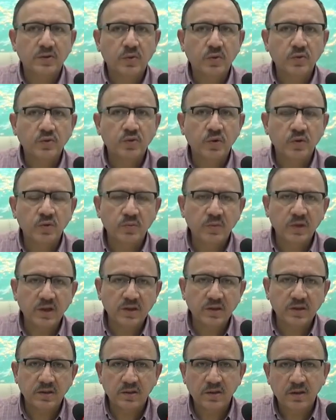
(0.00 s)
O
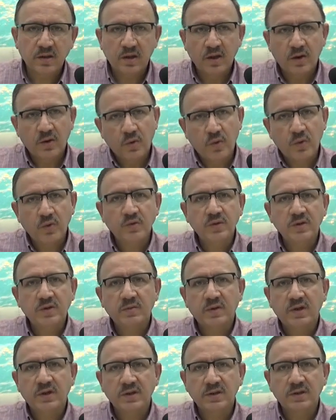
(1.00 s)
dönmek onun
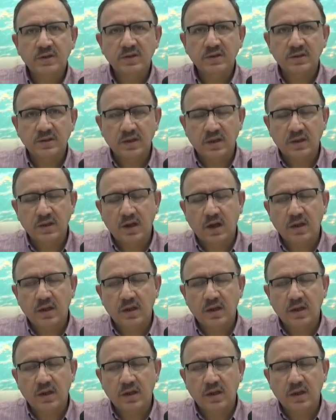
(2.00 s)
ibadetidir yani.